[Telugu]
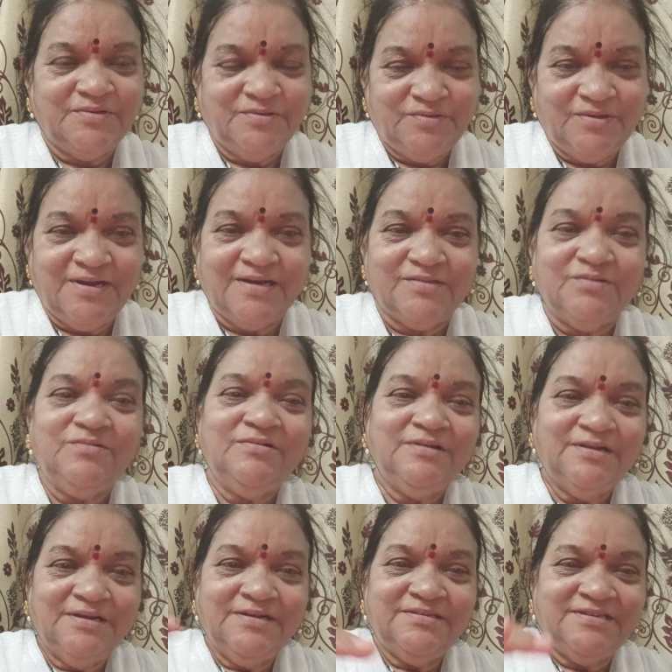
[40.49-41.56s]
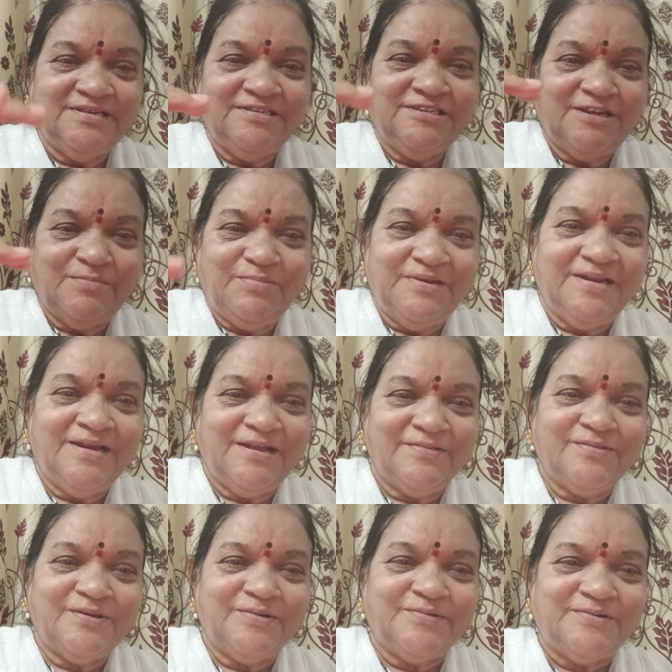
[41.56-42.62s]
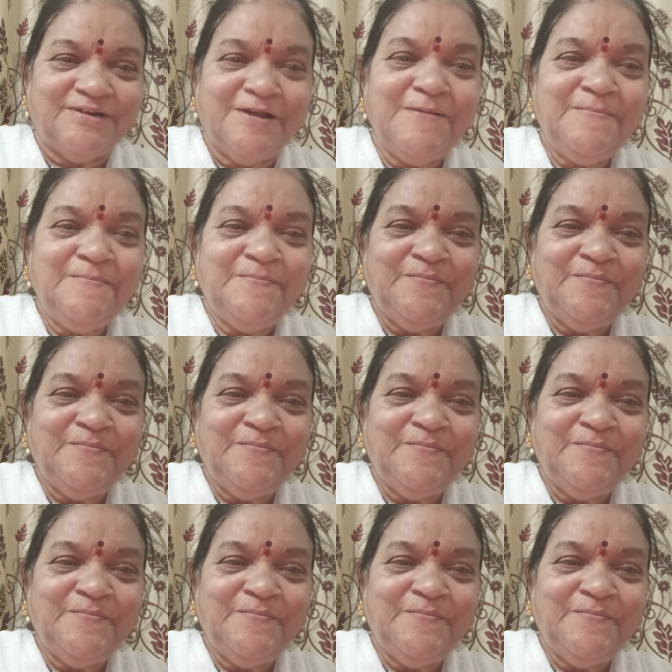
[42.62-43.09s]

యూత్ కాదు చిన్న చిన్న పిల్లలందరూ కూడా